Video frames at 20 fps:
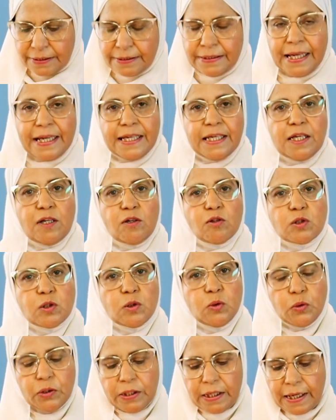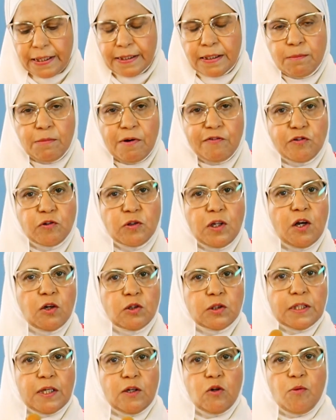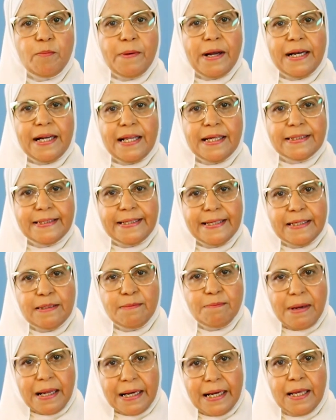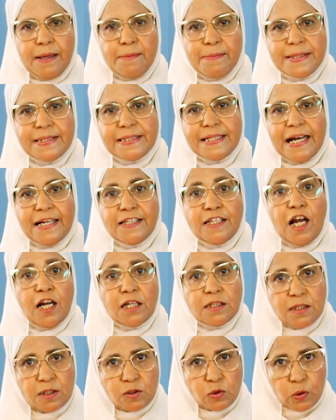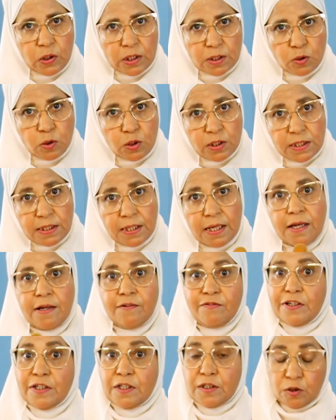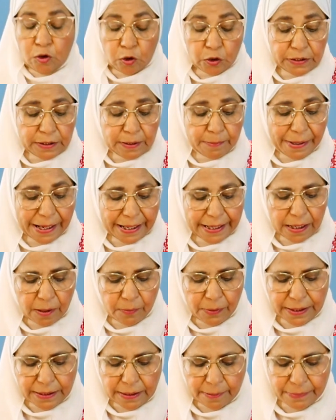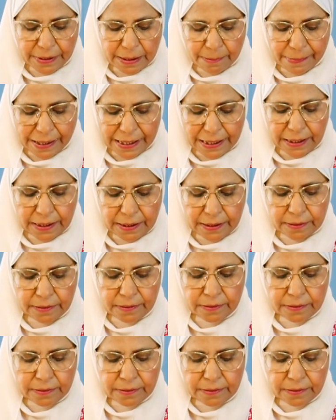ده كيلو صدور يعني المفروض احط له معلقتين ملح بس انا حاطه صويا صوص فهنحط معلقه واحده من الملح